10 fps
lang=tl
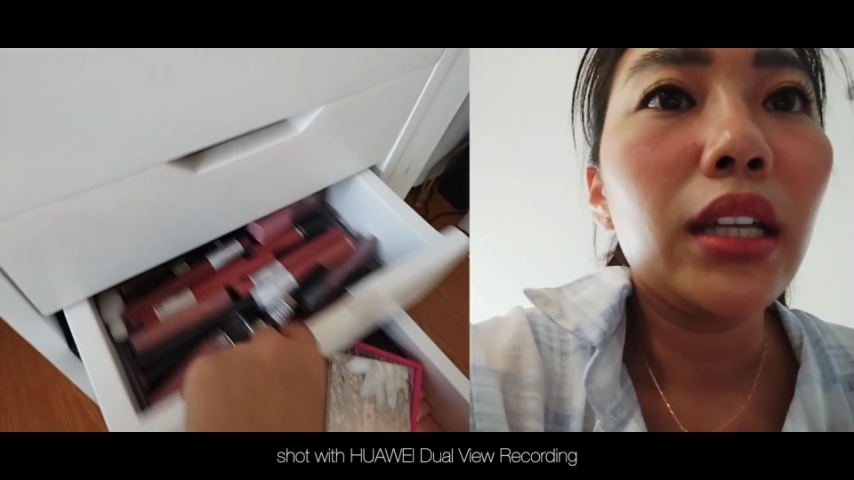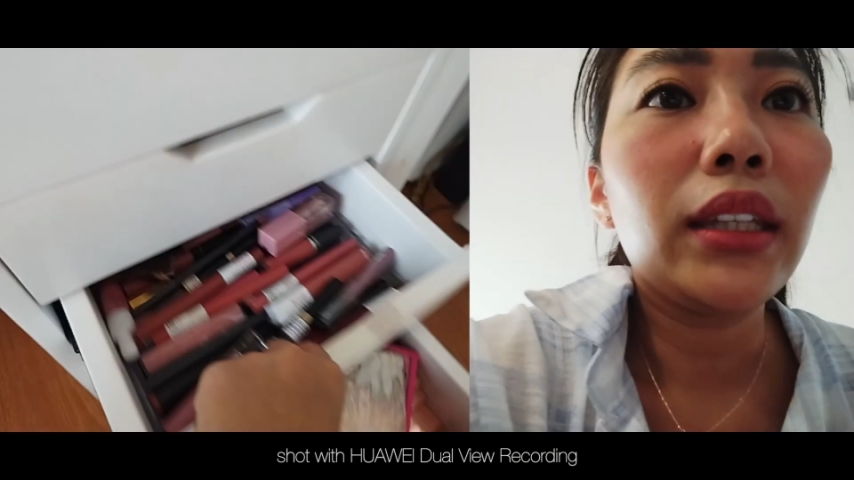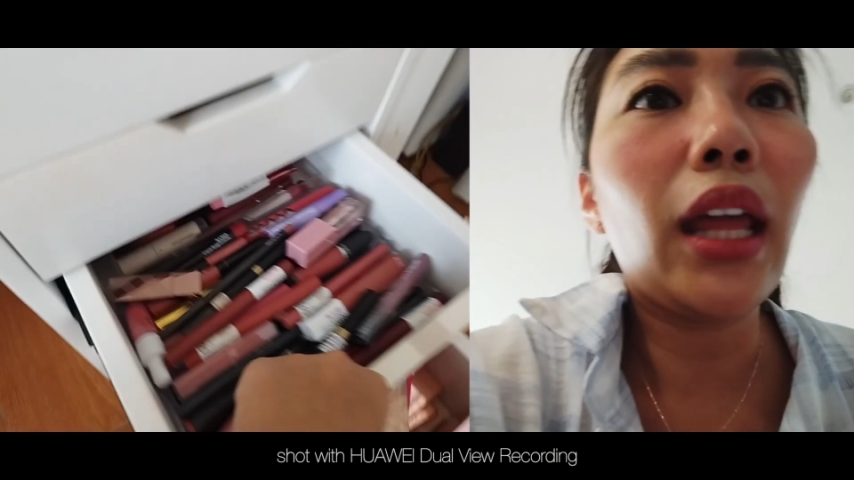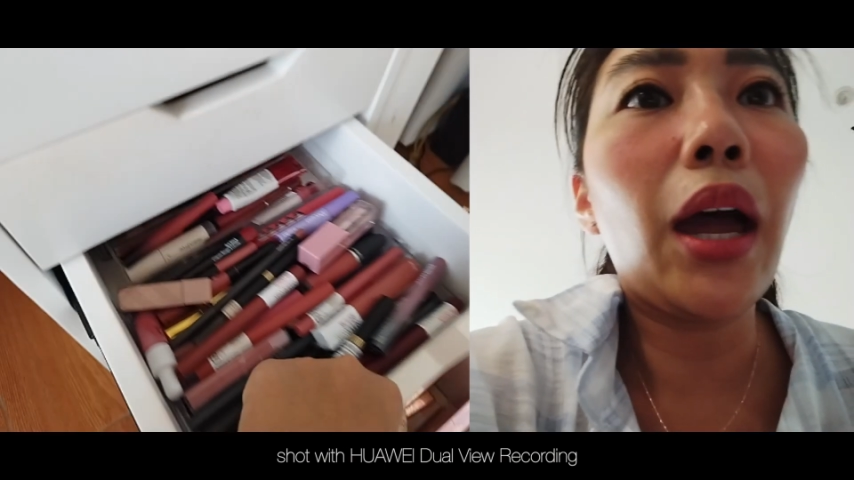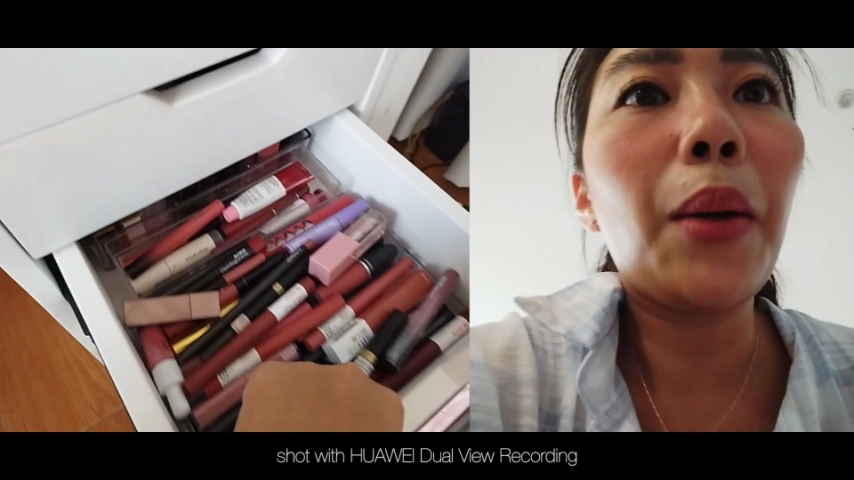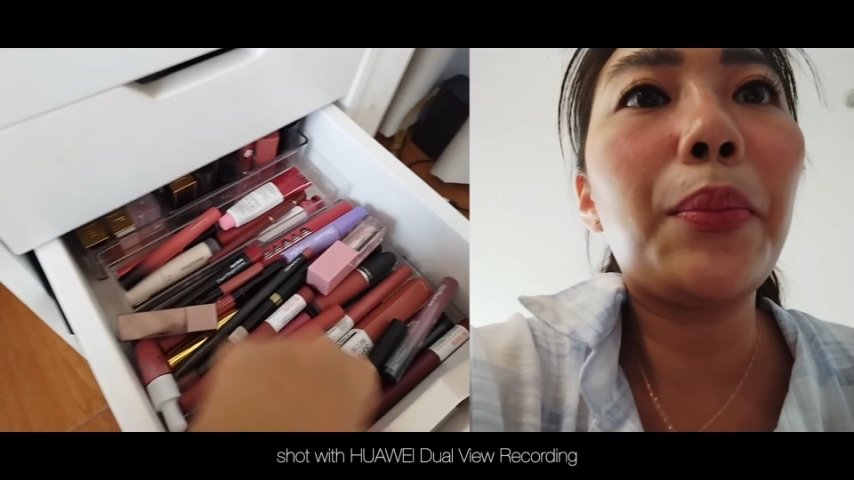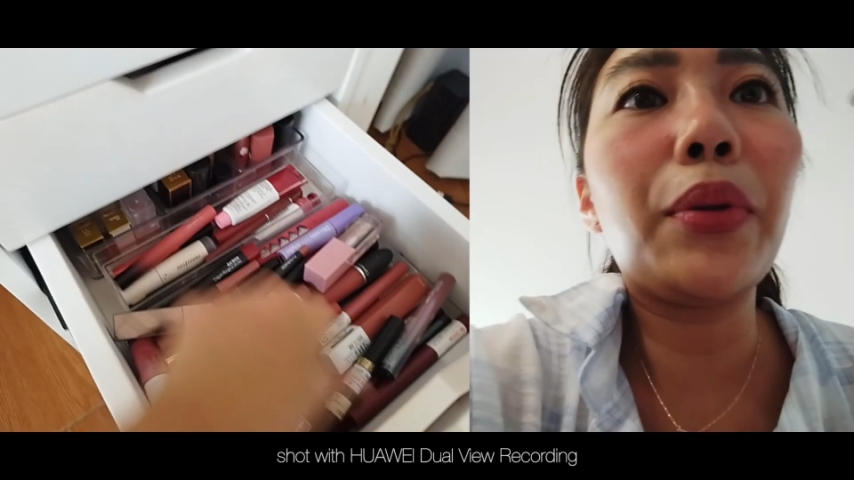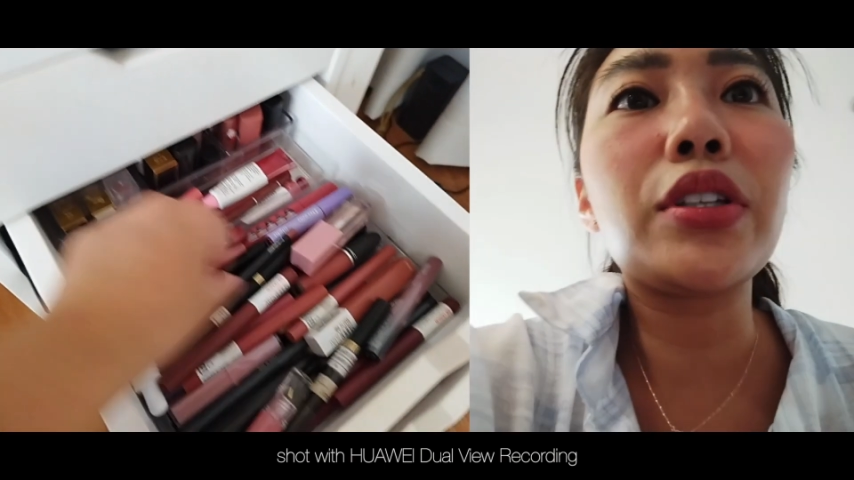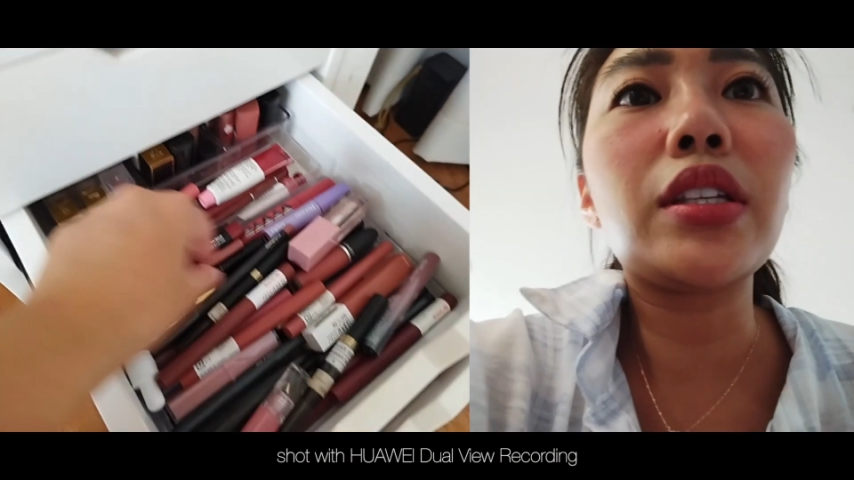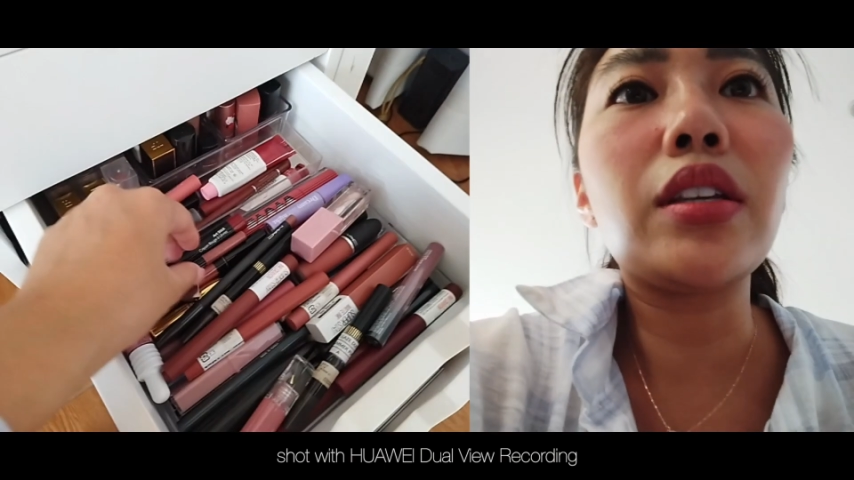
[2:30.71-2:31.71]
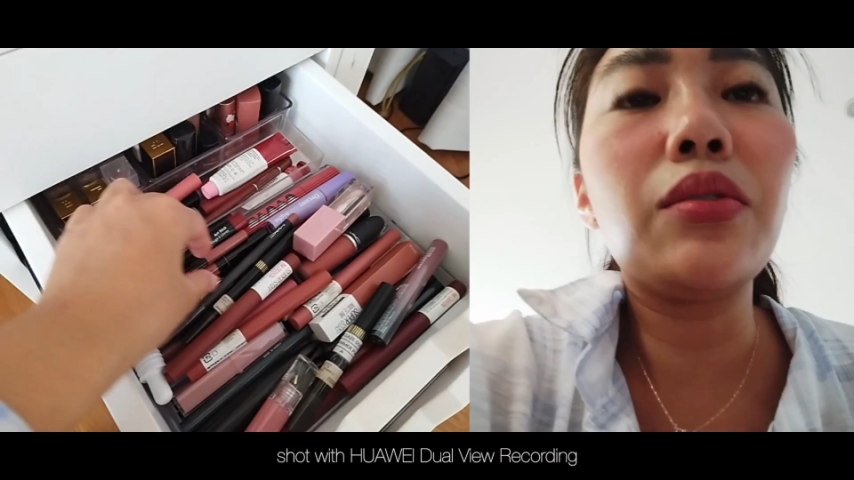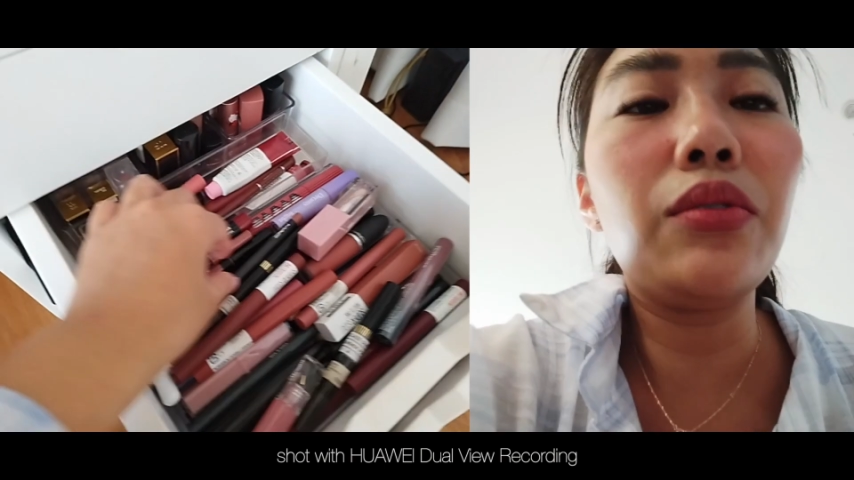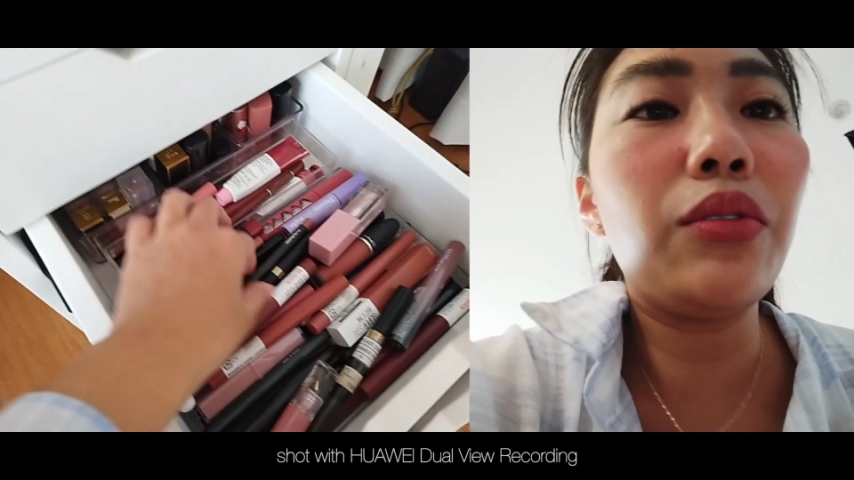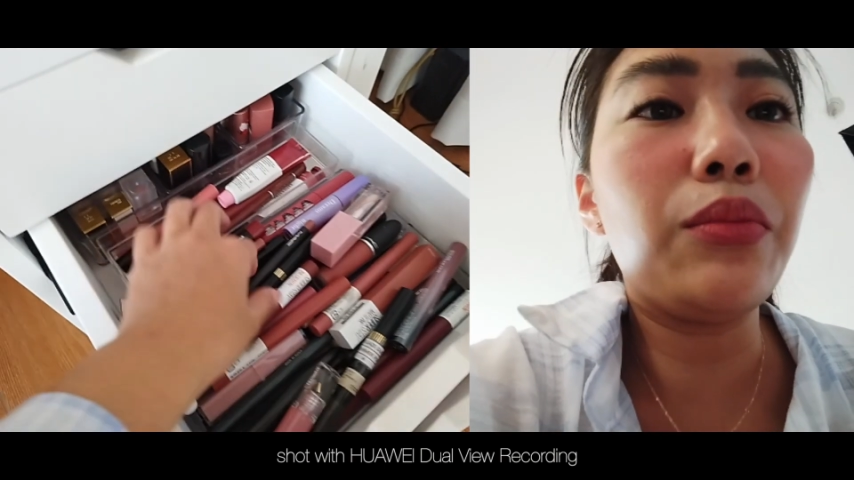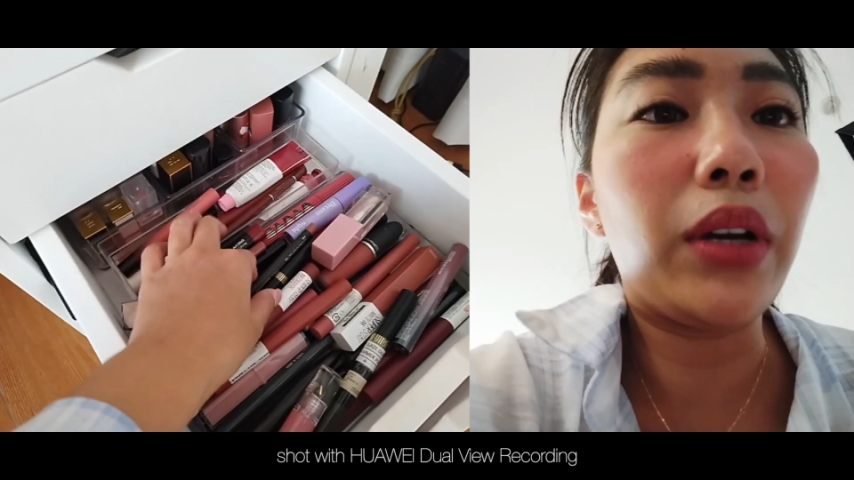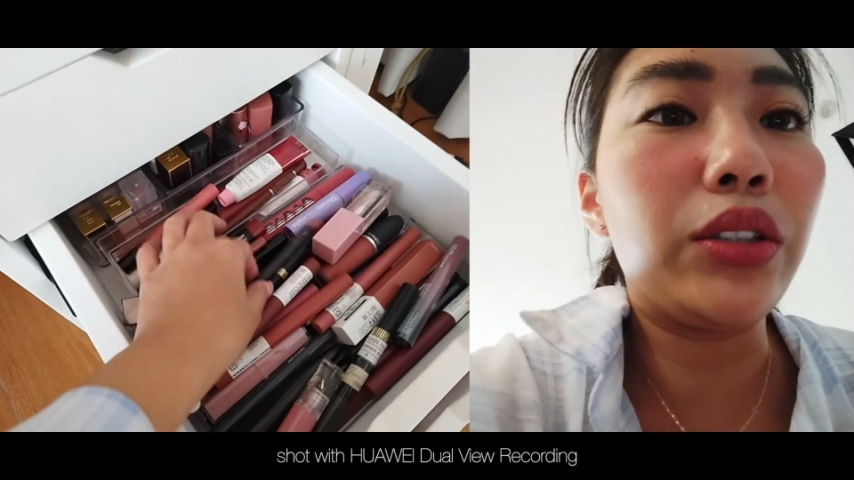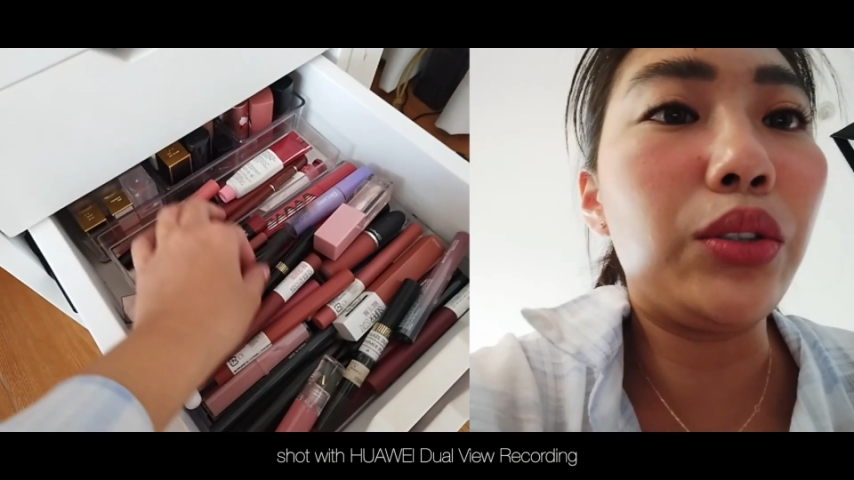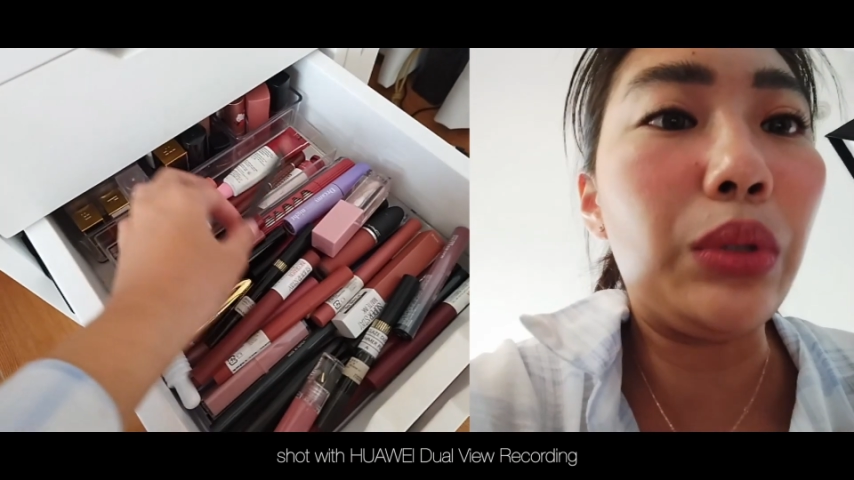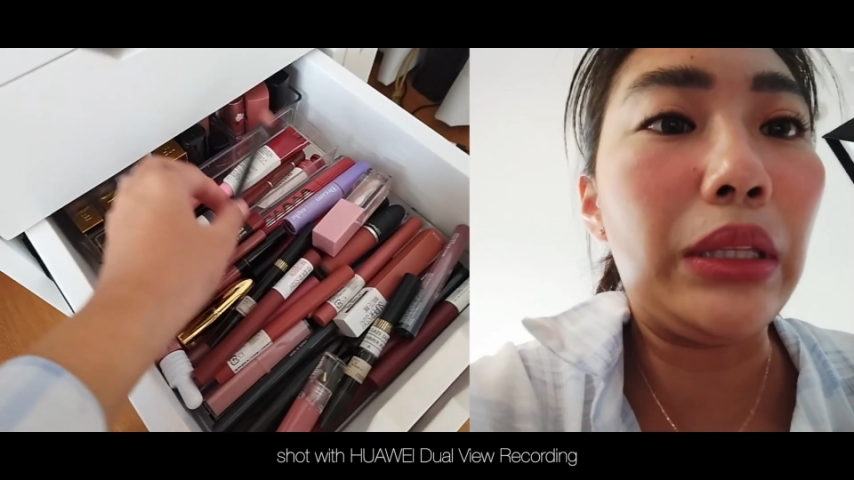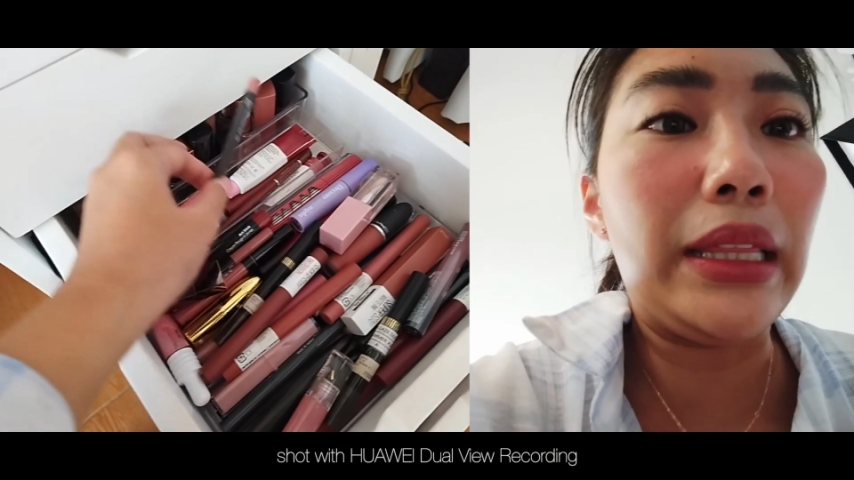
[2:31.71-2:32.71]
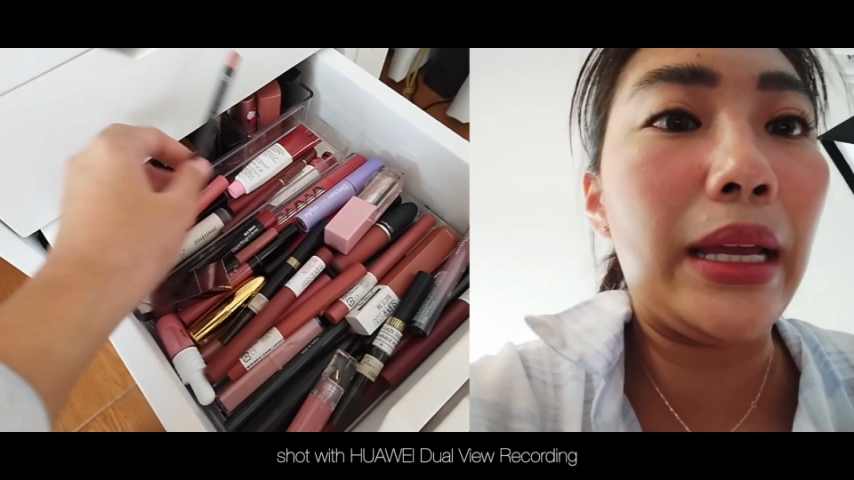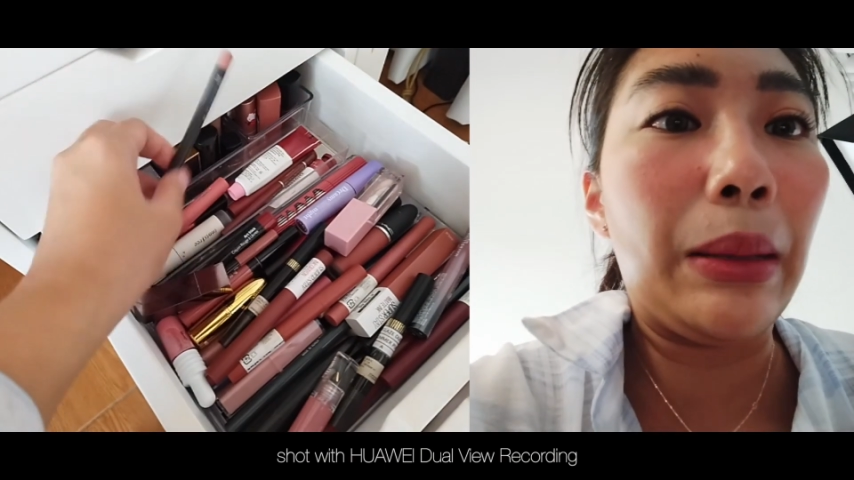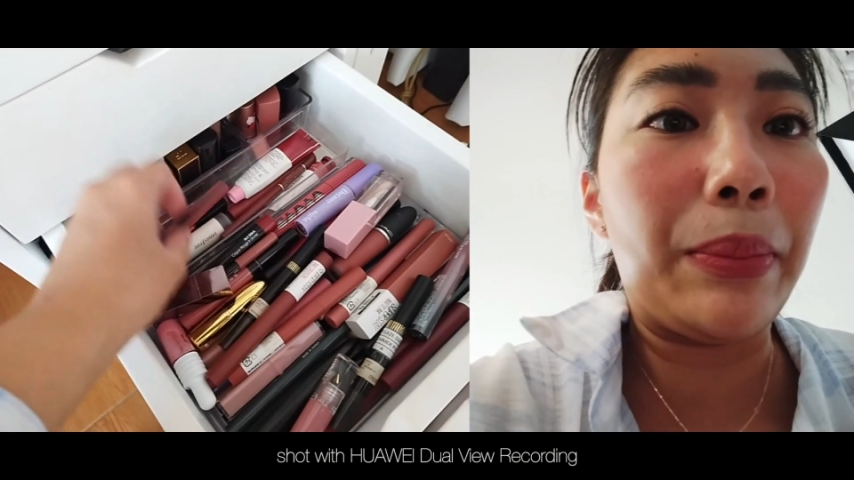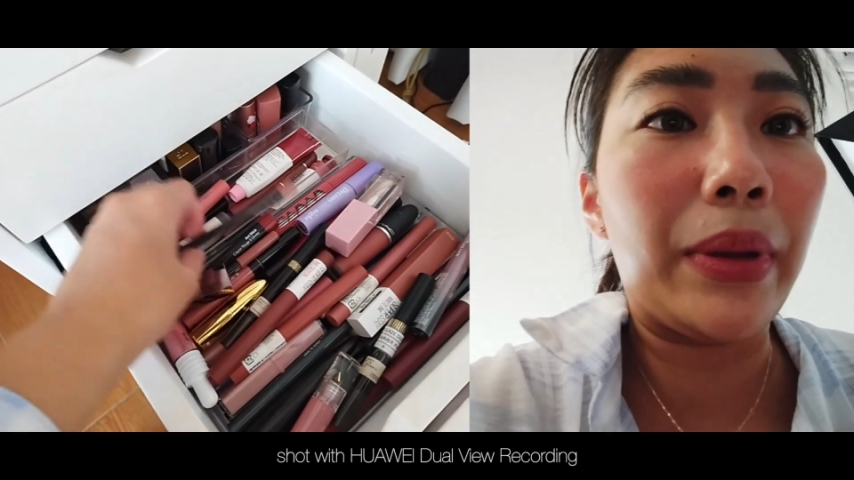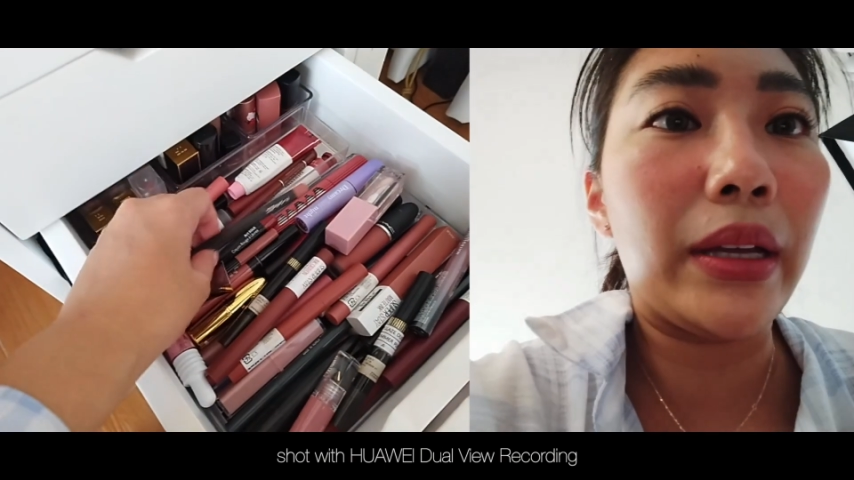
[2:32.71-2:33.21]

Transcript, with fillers: Tapos, siguro, mga nude lip.